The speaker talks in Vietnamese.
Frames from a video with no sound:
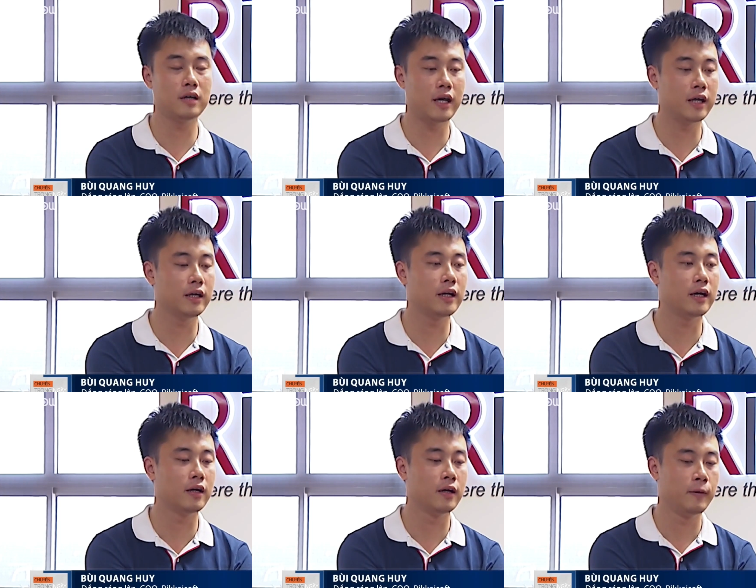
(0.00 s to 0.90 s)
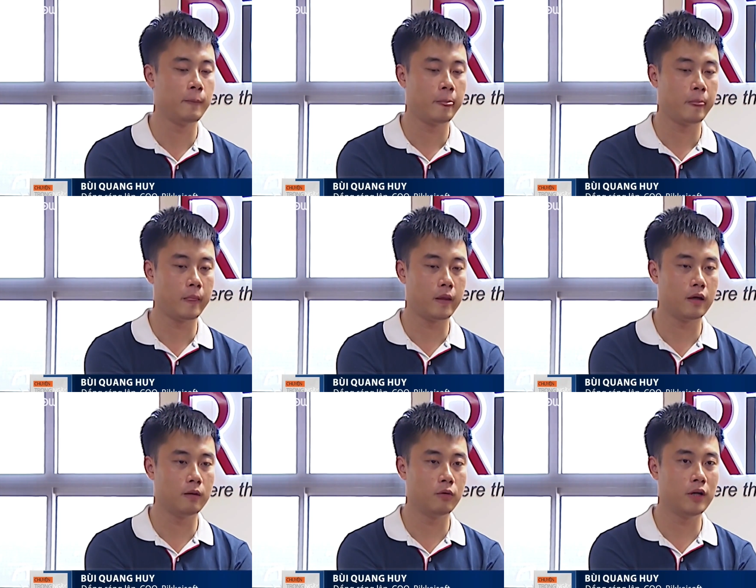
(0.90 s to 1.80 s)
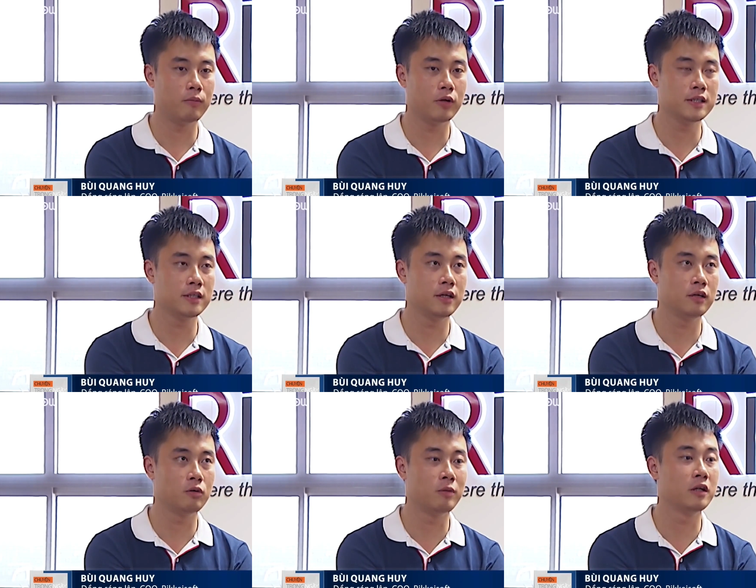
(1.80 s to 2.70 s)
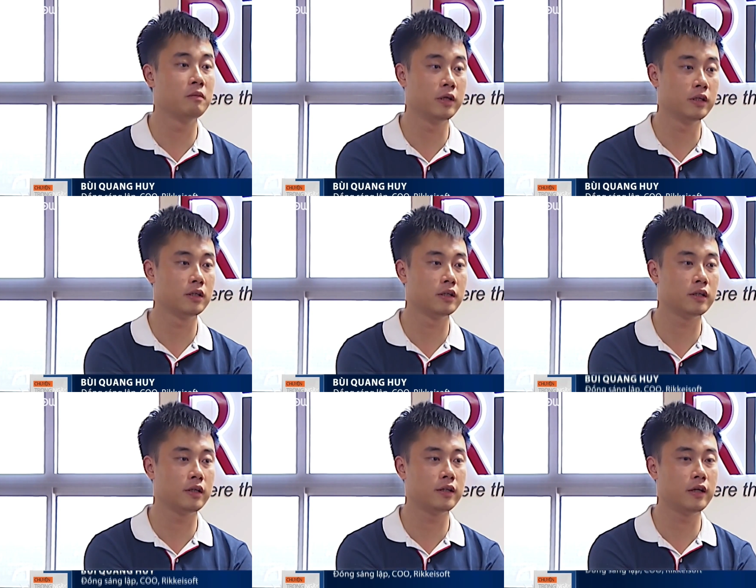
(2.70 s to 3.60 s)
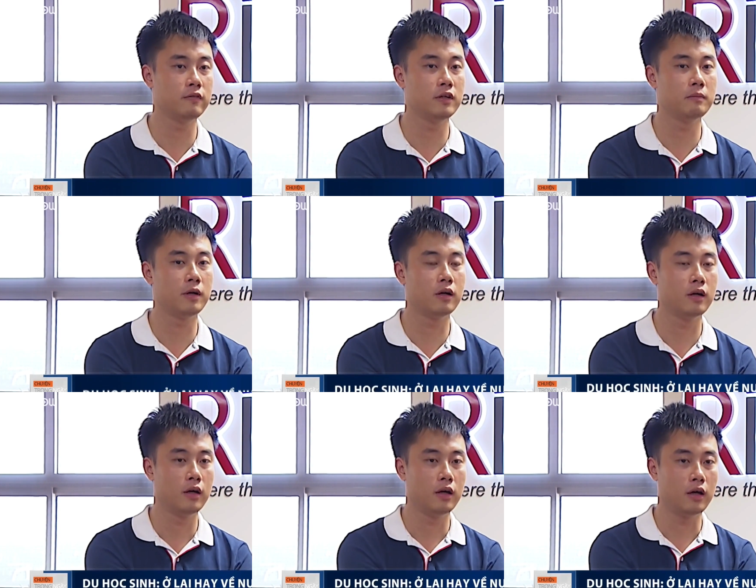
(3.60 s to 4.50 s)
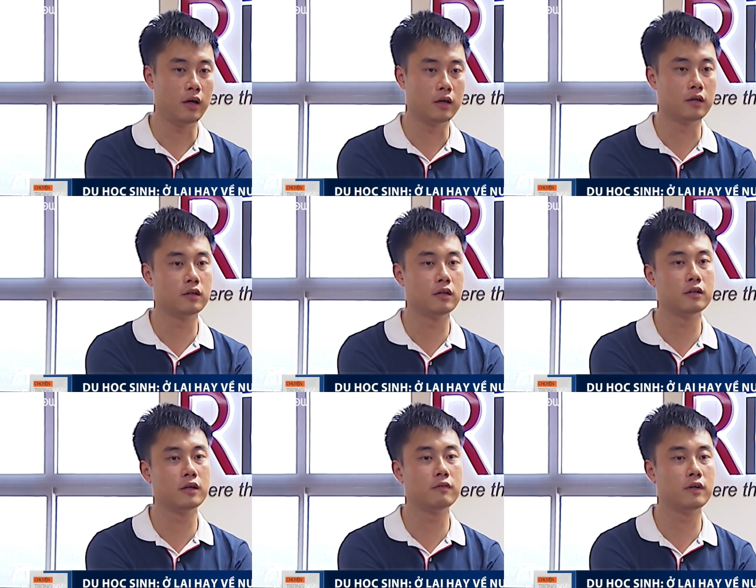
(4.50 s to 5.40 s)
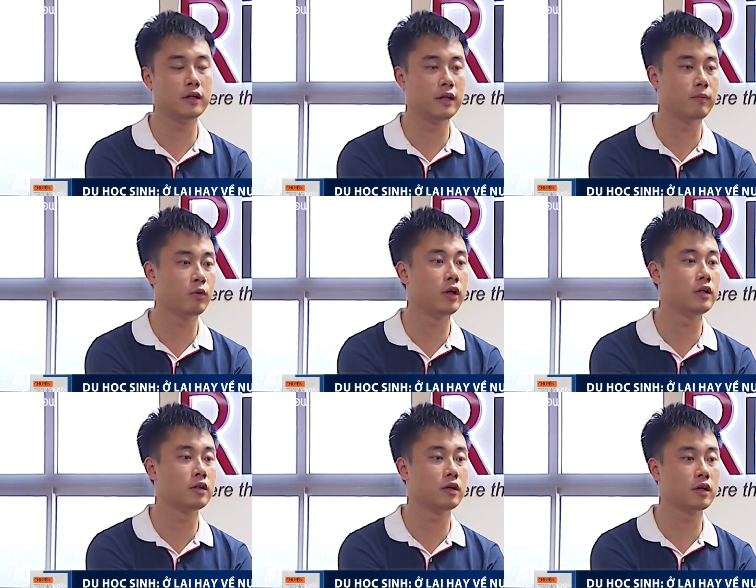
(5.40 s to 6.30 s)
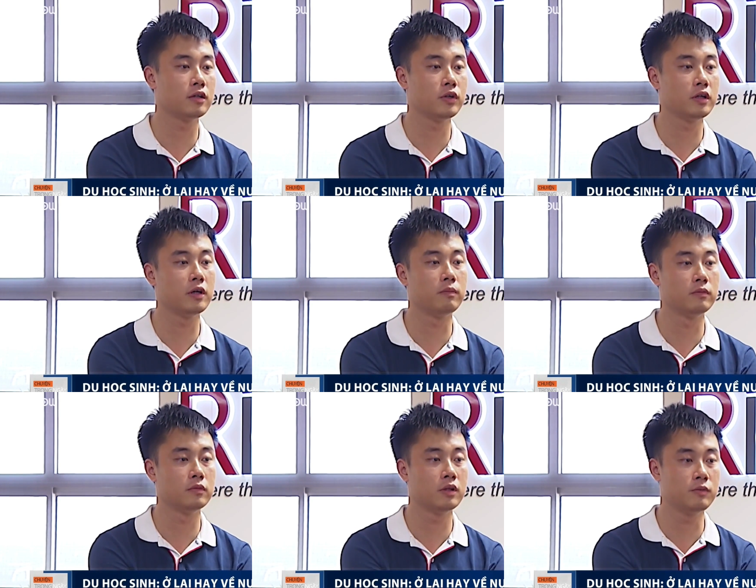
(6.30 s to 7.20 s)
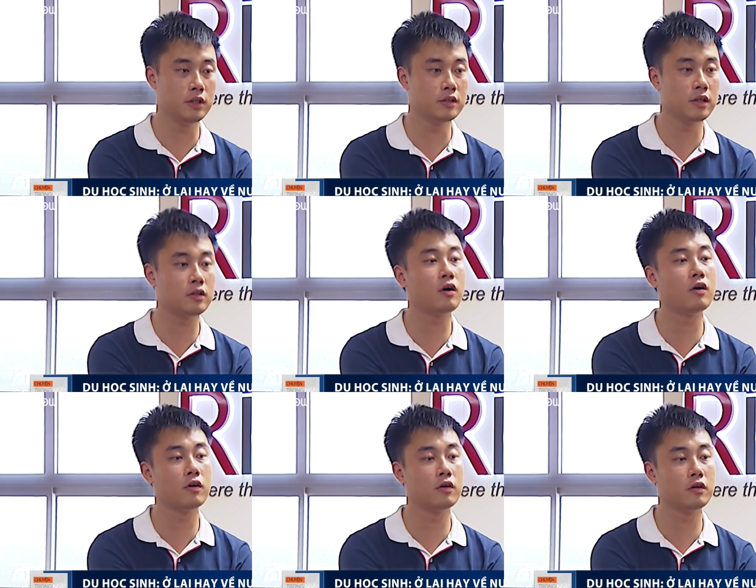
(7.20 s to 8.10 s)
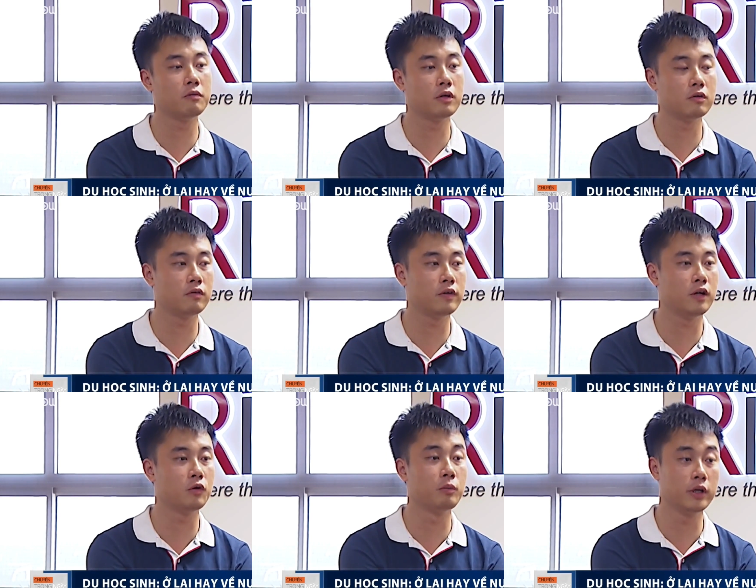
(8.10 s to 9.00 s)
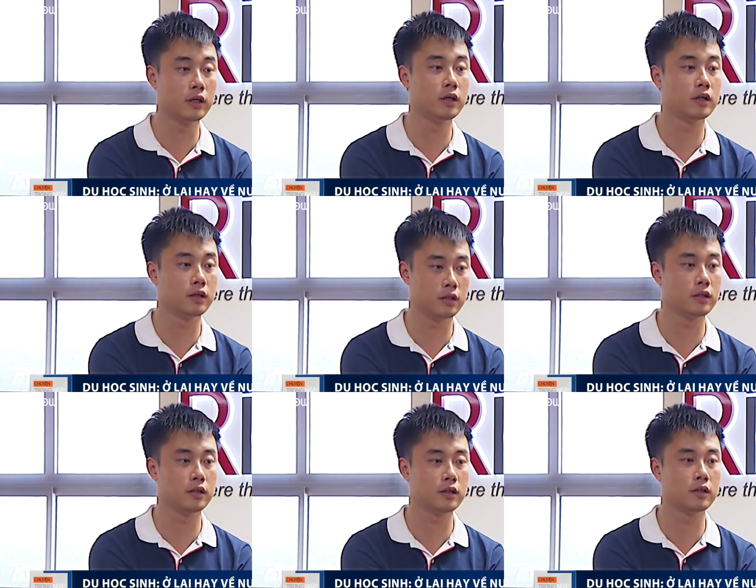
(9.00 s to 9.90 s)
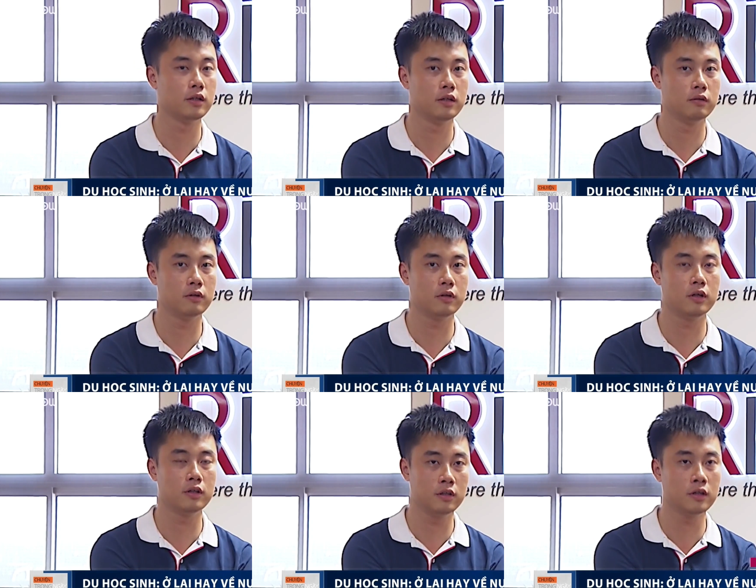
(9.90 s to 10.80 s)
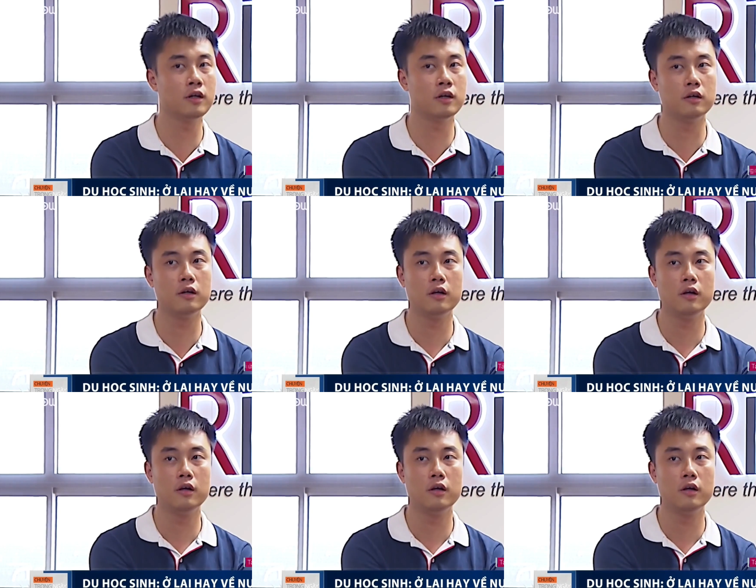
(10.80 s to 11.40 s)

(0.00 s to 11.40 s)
thứ hai là, là muốn làm một cái gì đấy của bản thân mình thế thay vì mà ở Nhật và đi làm thuê cho các cái doanh nghiệp thậm chí là rất là to mà cũng không phải là của mình là thứ nhất là